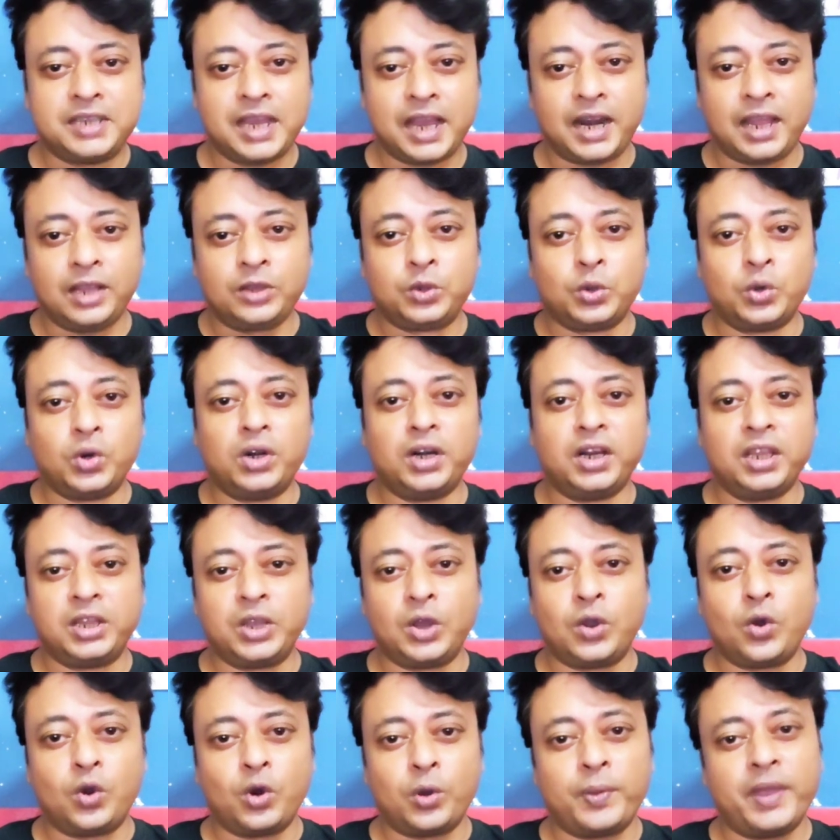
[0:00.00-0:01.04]
যারা
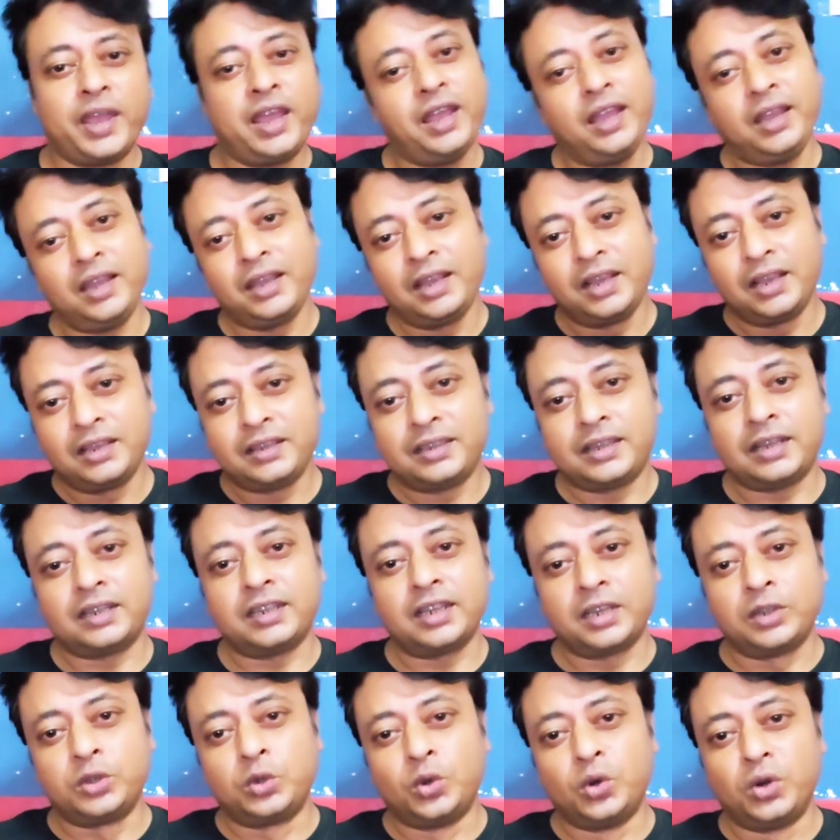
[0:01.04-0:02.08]
দুর্নীতি করবে
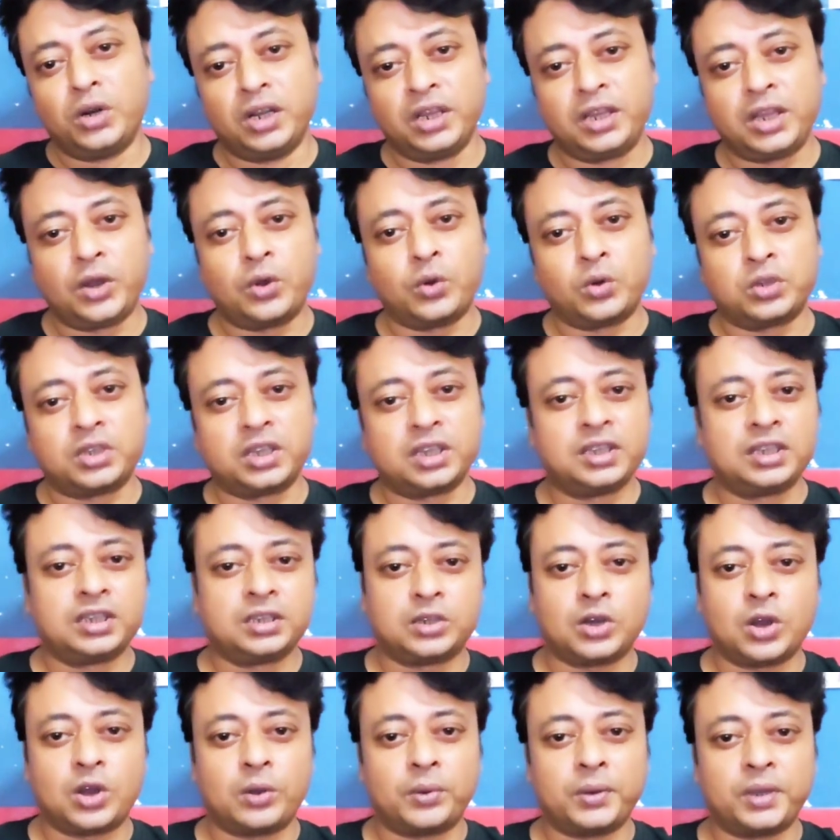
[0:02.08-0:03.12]
তাদের দুর্নীতি করতে
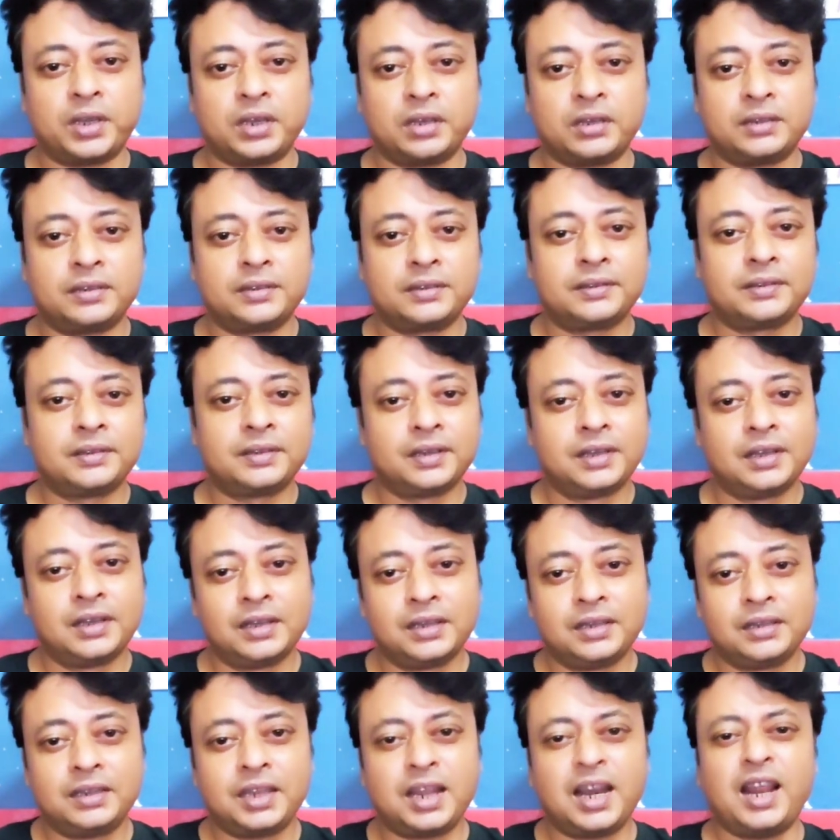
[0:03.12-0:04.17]
দিতে হবে
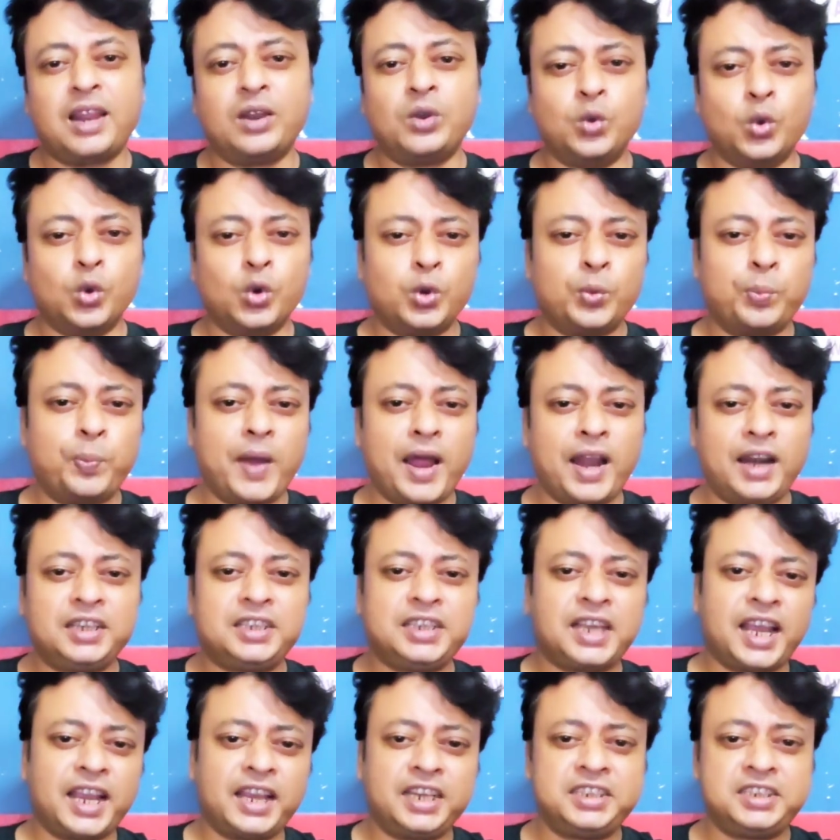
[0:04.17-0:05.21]
তারা লুটপাট
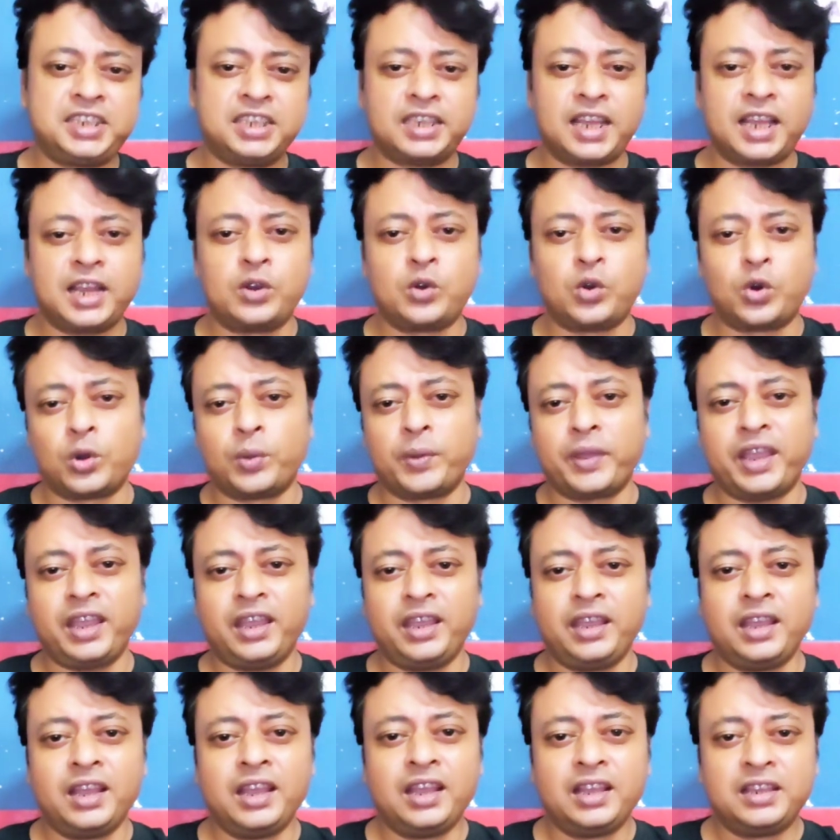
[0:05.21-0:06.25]
যা ইচ্ছা তাই করবে
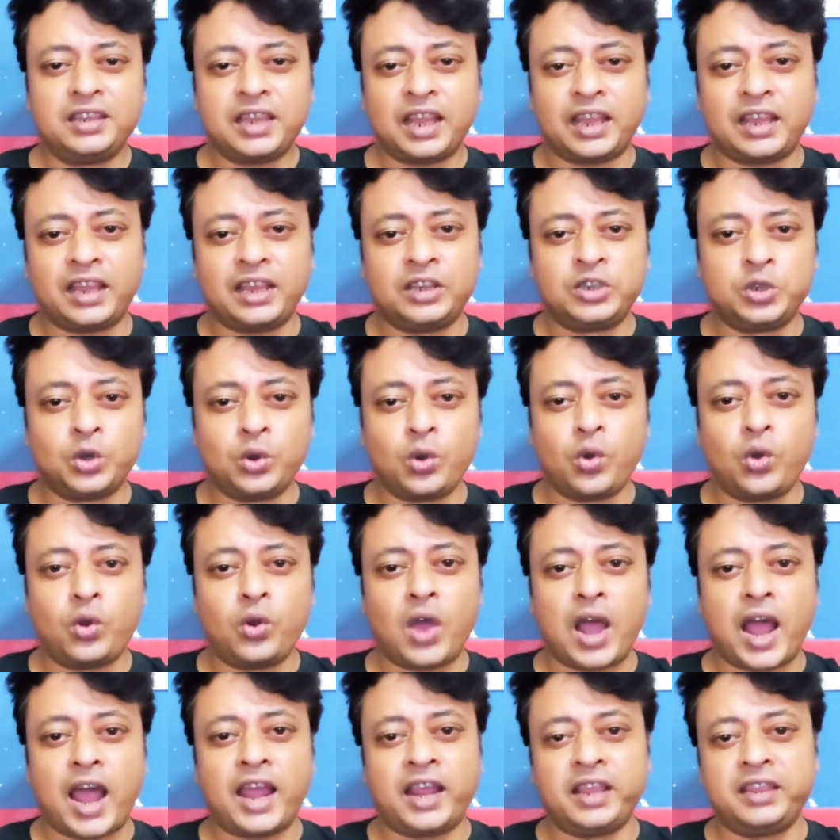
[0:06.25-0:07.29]
তাদের জন্য
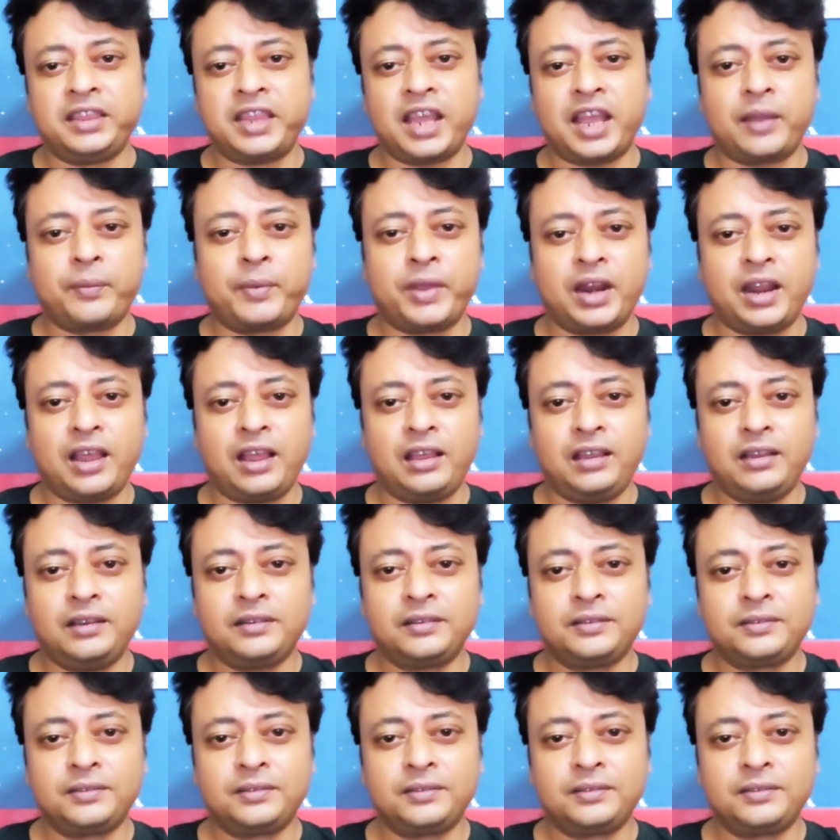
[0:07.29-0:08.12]
কোনো আইন থাকবে না